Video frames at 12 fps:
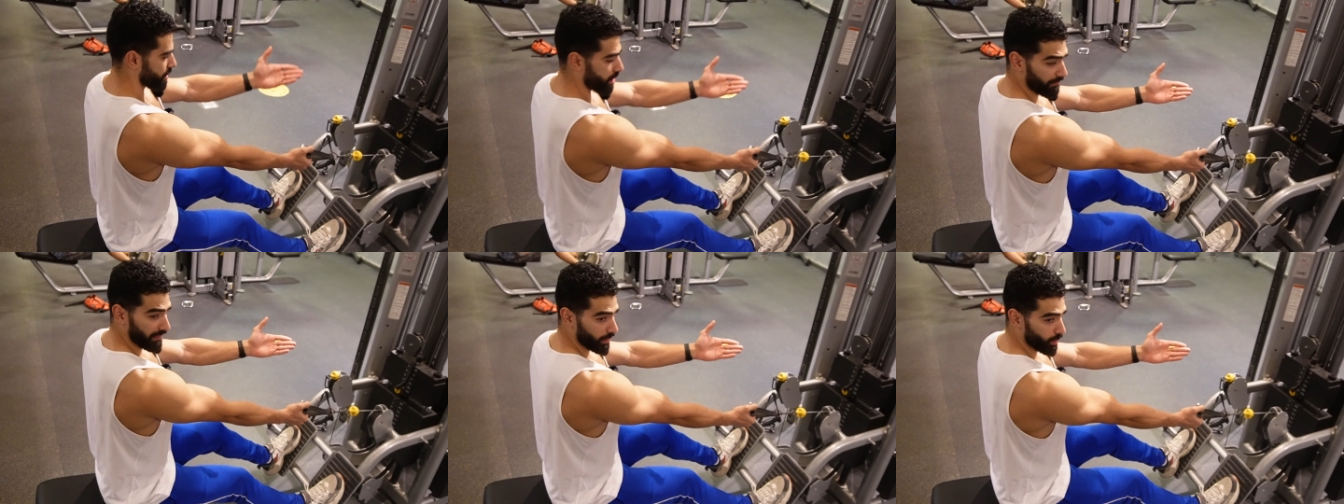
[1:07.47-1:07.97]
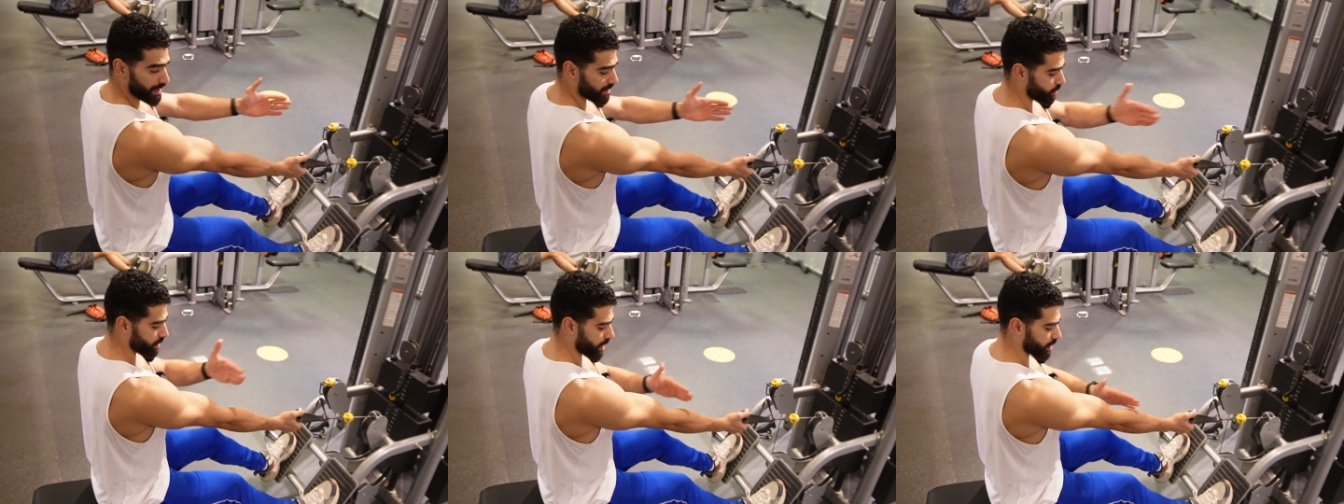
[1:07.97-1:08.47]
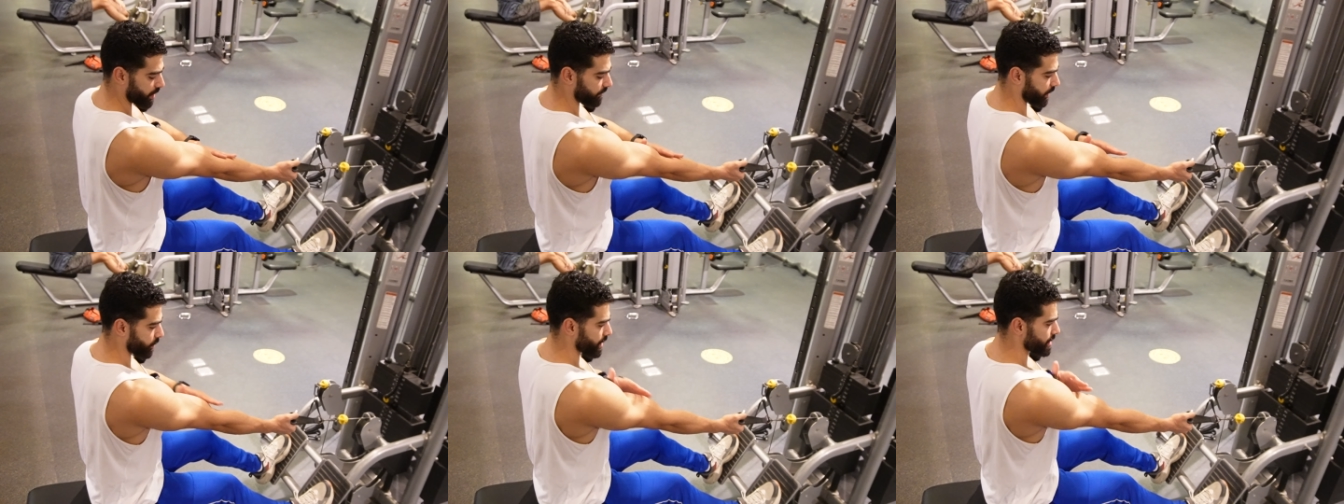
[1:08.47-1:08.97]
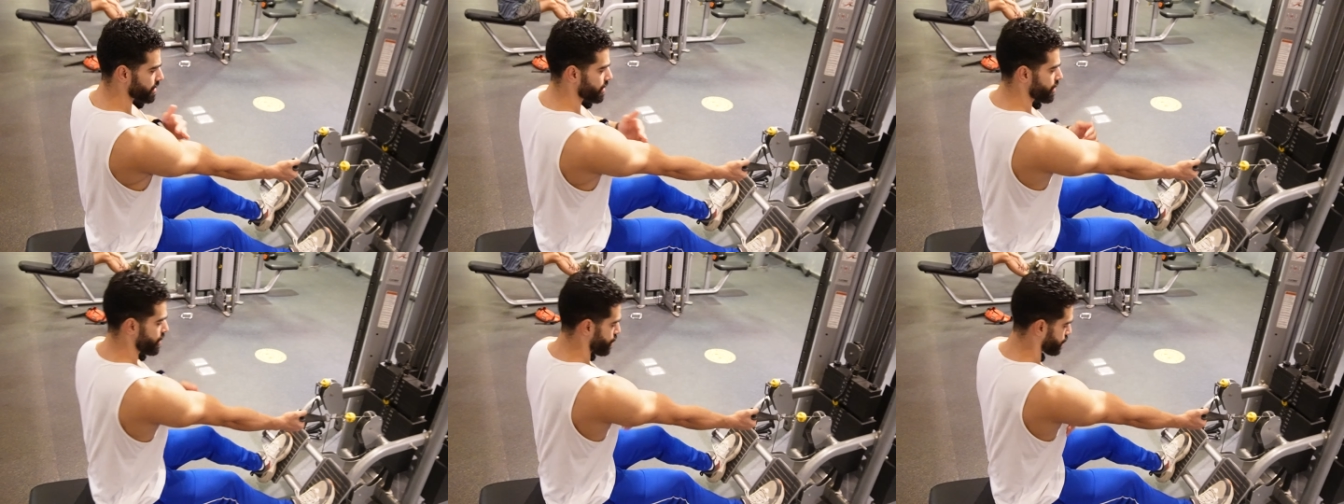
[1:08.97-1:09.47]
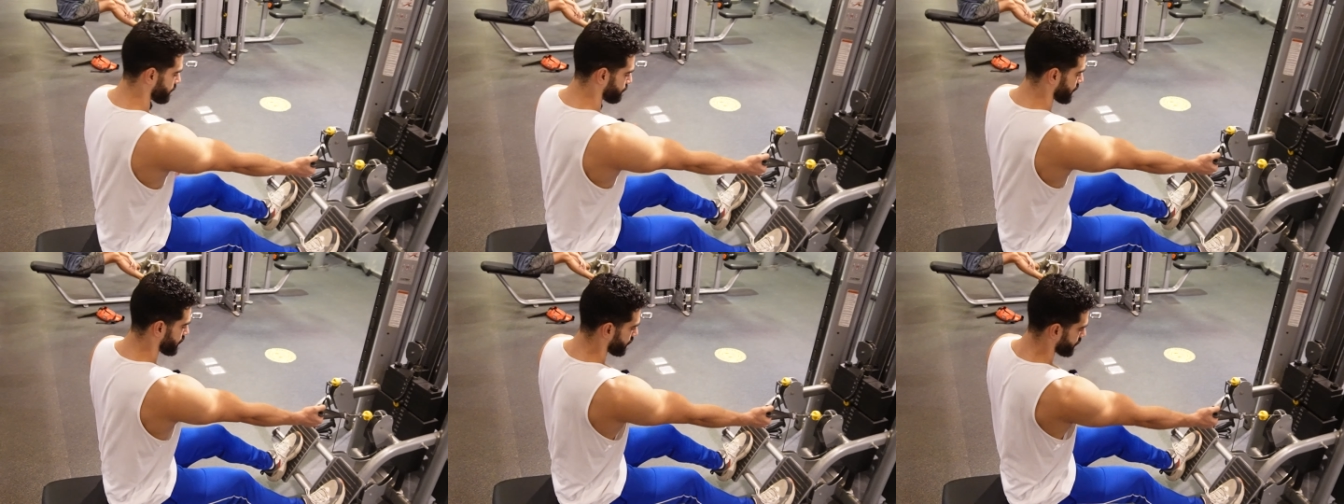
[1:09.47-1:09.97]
رافع الوزن وايدك رافعه الوزن وتبتدي